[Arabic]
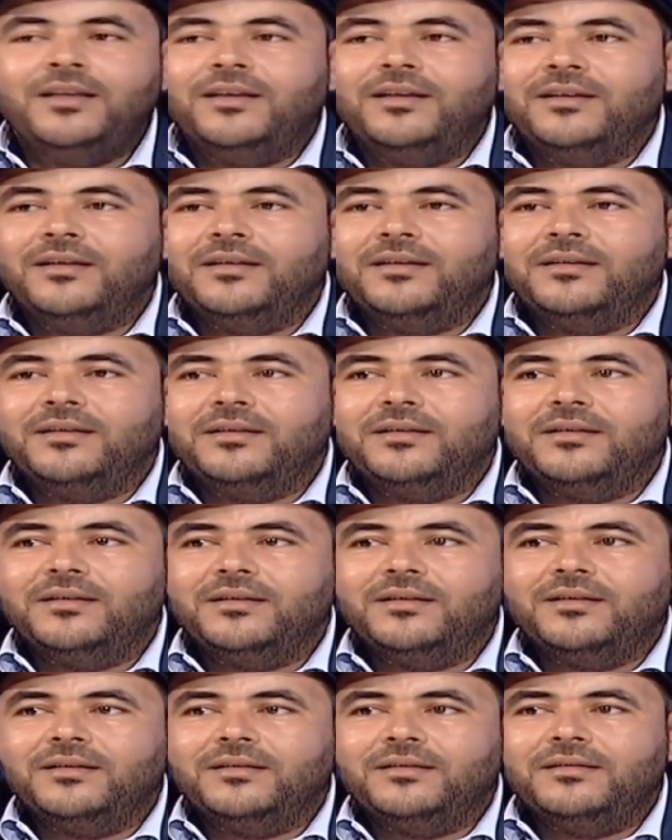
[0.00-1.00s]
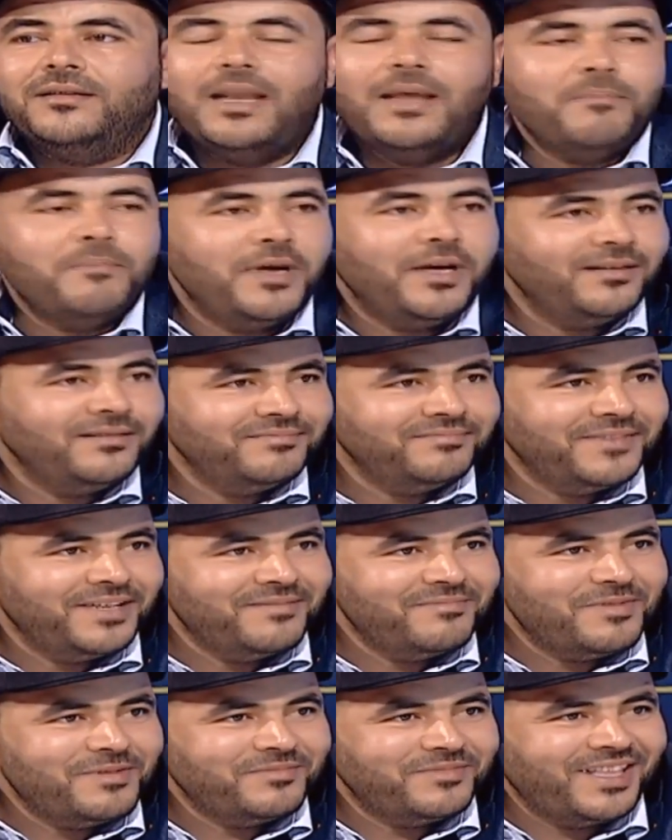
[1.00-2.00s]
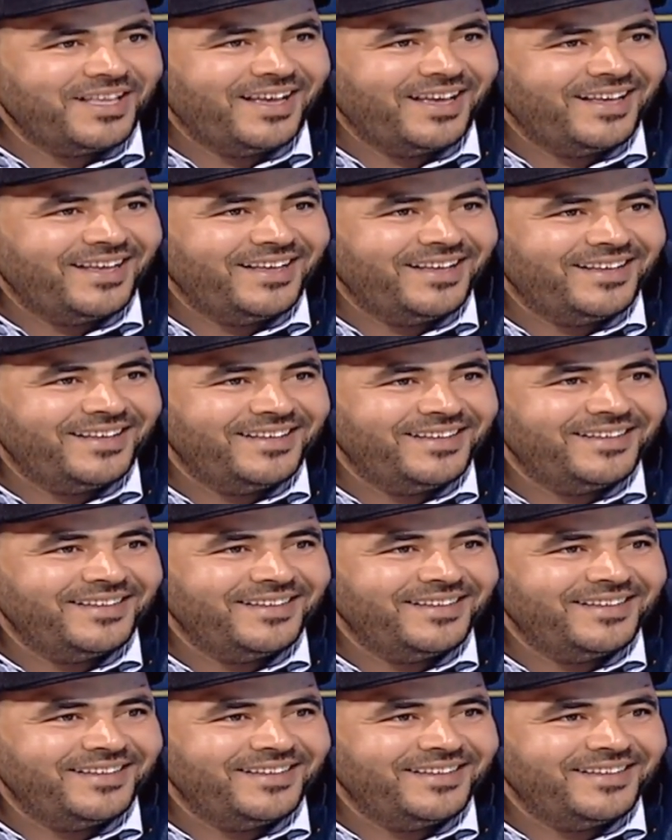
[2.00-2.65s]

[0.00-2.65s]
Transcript: آه لما لما لما جميله